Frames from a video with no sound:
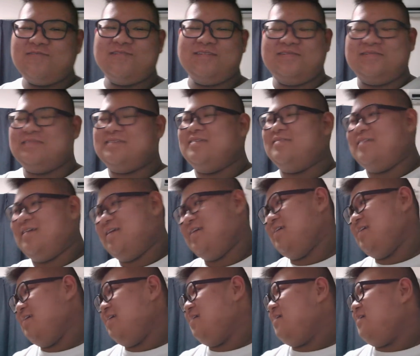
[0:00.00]
ニコしちゃう
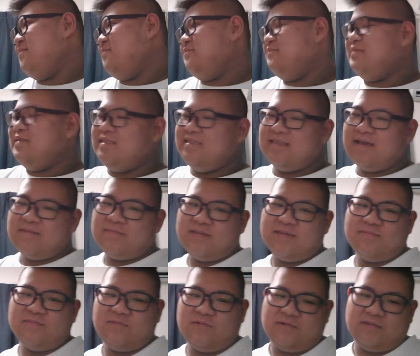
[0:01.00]
みんな
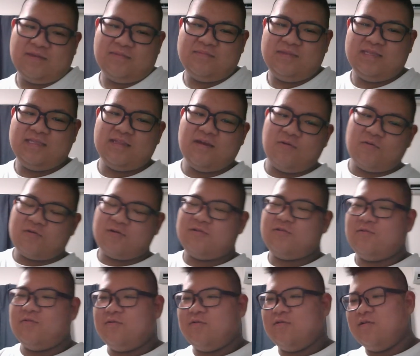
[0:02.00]
貧乏でみんな俺
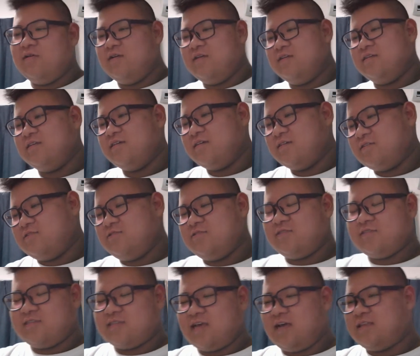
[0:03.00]
の
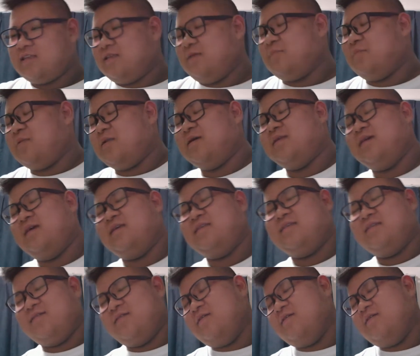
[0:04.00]
グッズ買ってもらえないって